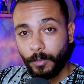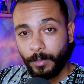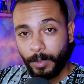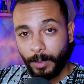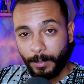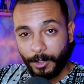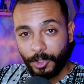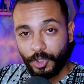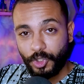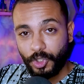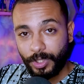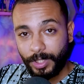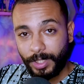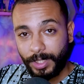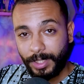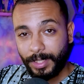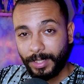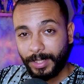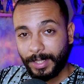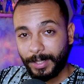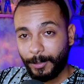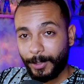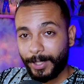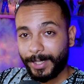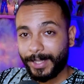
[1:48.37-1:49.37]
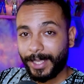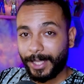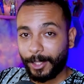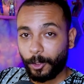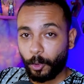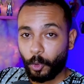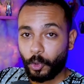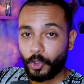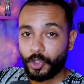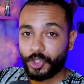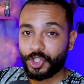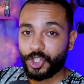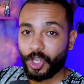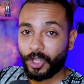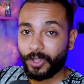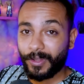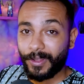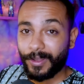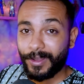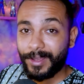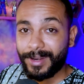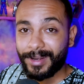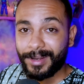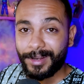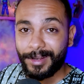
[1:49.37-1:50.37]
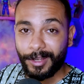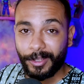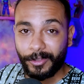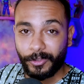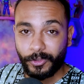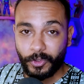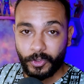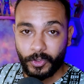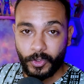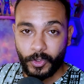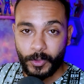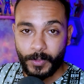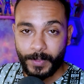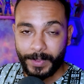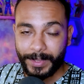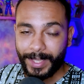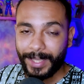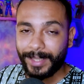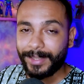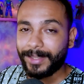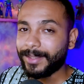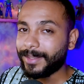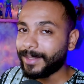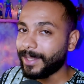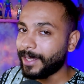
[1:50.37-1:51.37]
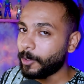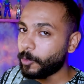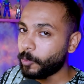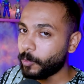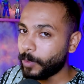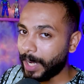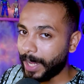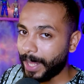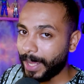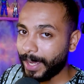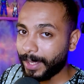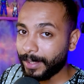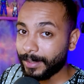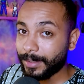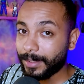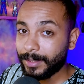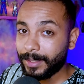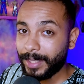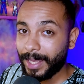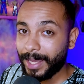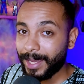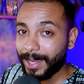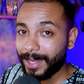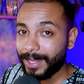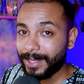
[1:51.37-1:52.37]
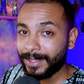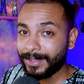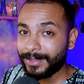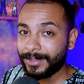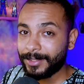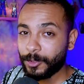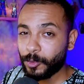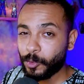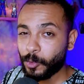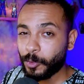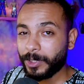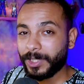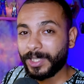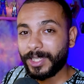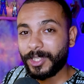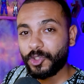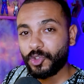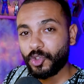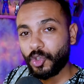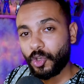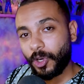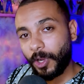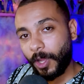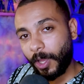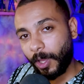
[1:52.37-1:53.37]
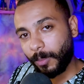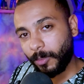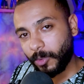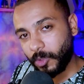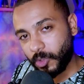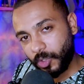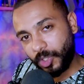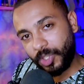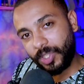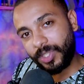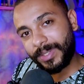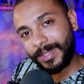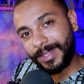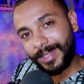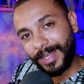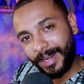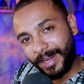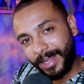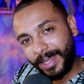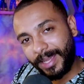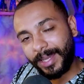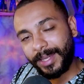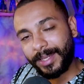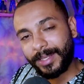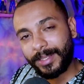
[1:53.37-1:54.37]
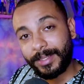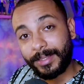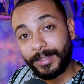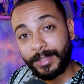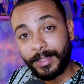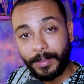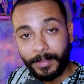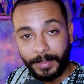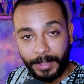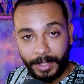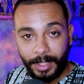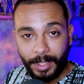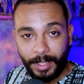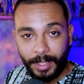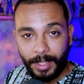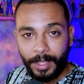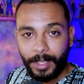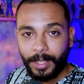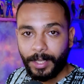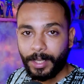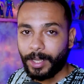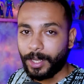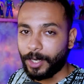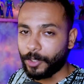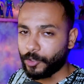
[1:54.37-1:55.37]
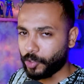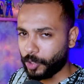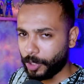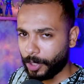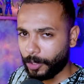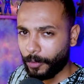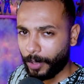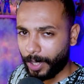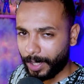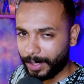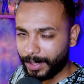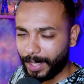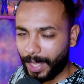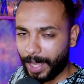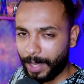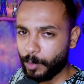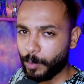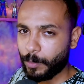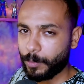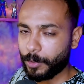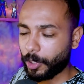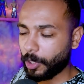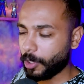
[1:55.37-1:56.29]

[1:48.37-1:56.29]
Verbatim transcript: يبقى ماشي ان احنا دلوقتي هنخش هنغير الاختصاص بتاعنا ده اول حاجه تاني حاجه هديكوا كده شرح بسيط سريع للنبيل عشان لو حد حابب